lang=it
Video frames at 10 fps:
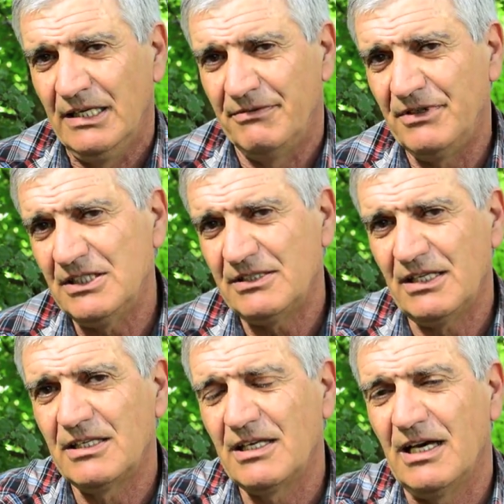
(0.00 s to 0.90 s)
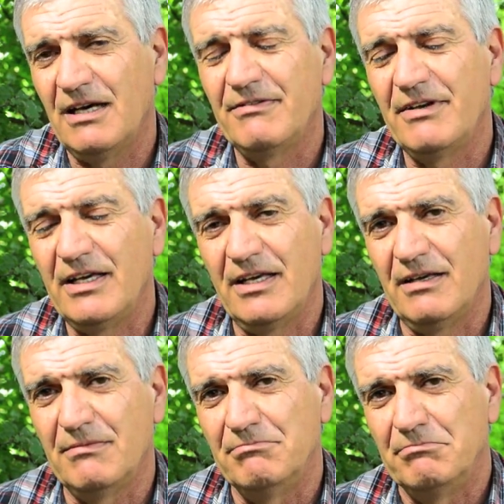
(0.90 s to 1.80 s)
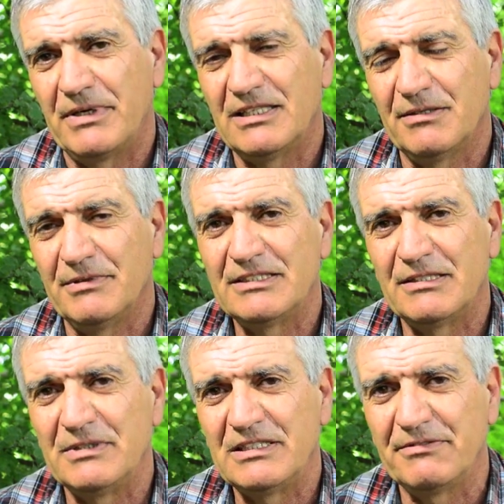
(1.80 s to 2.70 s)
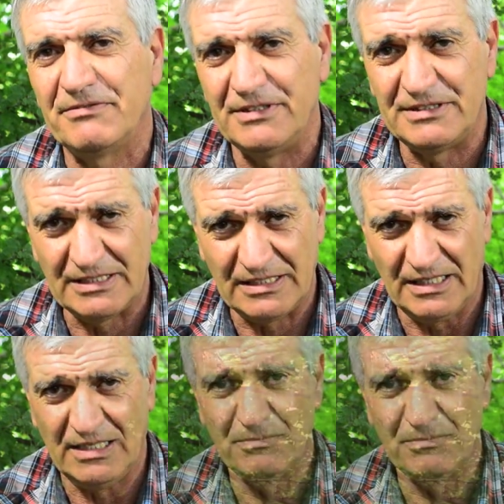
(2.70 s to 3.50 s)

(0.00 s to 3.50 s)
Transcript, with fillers: vista in chiave prettamente metafisica. Il